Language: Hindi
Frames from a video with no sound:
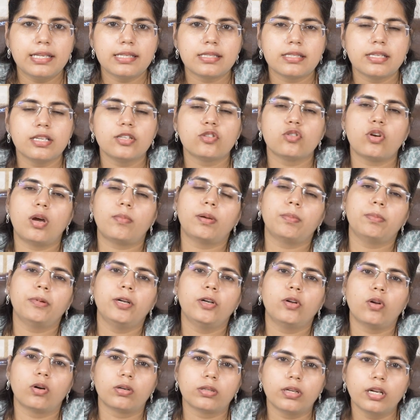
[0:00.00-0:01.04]
लिस्ट है जो आप
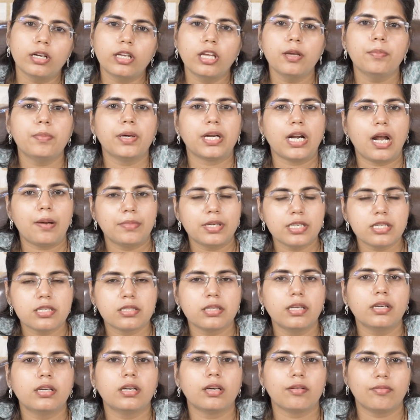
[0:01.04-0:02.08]
अपने डॉक्टर के परामर्श
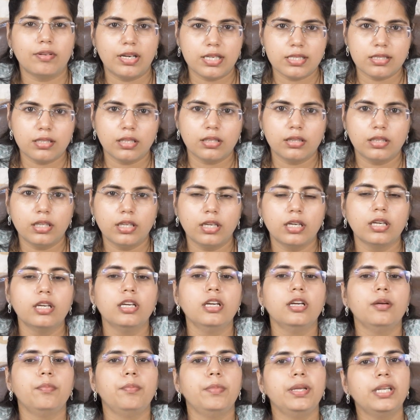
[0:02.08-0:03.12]
से करवा सकते हैं
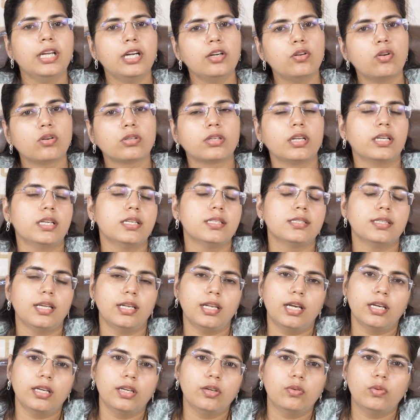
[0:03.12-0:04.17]
बिना डॉक्टर की
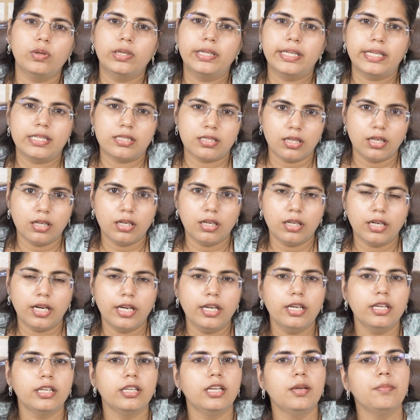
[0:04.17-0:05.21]
सलाह के कोई टेस्ट ना
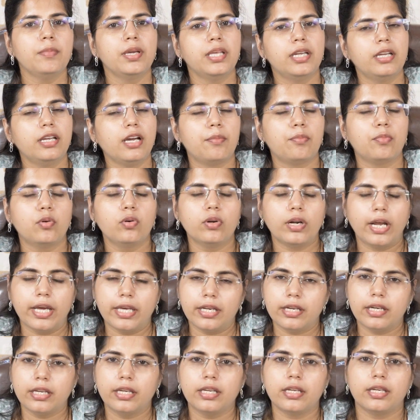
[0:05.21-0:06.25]
कराएं ये मेरी आपको
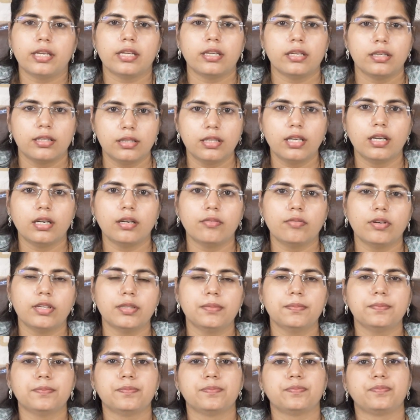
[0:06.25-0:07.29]
राय रहेगी
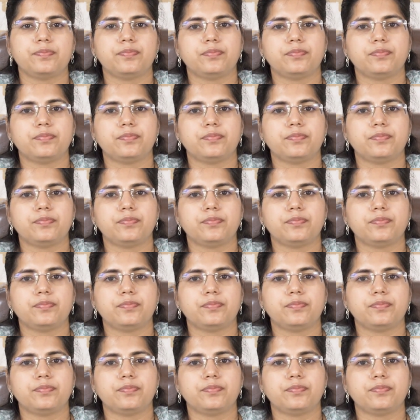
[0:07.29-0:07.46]
धन्यवाद